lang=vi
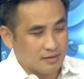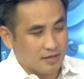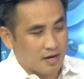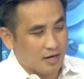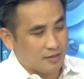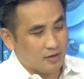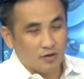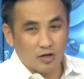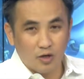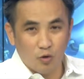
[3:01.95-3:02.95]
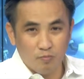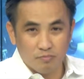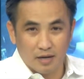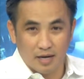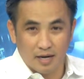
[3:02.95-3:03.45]
nó on nó có cái nút
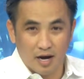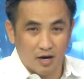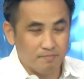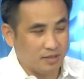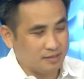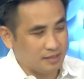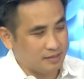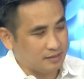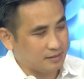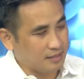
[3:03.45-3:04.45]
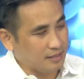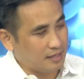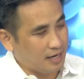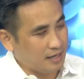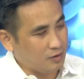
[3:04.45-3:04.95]
uh, on button cái nghĩa
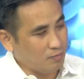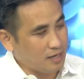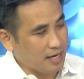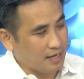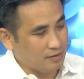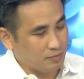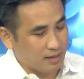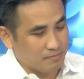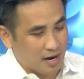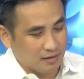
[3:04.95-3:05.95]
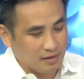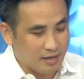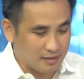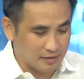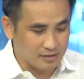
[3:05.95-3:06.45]
là cái nút ở đây chúng ta mở nó
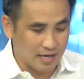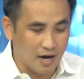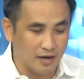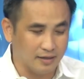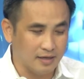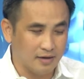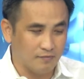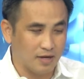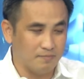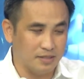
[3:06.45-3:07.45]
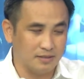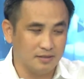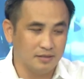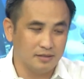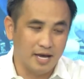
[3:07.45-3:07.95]
lên nó sẽ on và mình
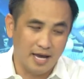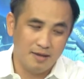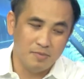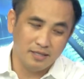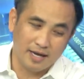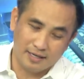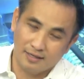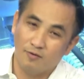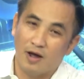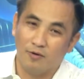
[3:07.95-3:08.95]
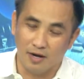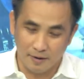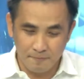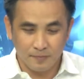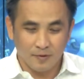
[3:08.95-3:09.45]
cứ để bên cạnh cái router
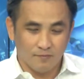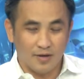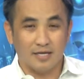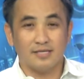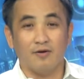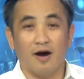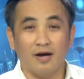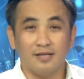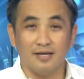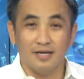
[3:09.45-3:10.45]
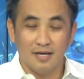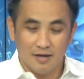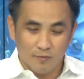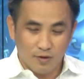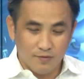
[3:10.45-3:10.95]
và sau đó thì
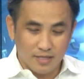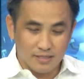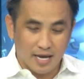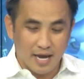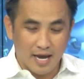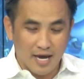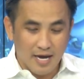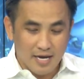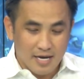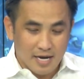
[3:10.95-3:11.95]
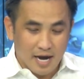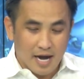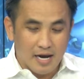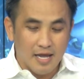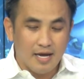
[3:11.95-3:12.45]
quý vị sẽ uh,
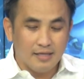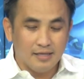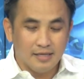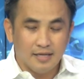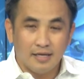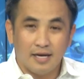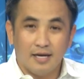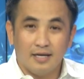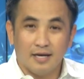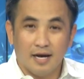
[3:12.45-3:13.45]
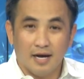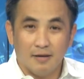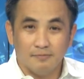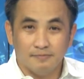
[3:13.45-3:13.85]
lên cái uh,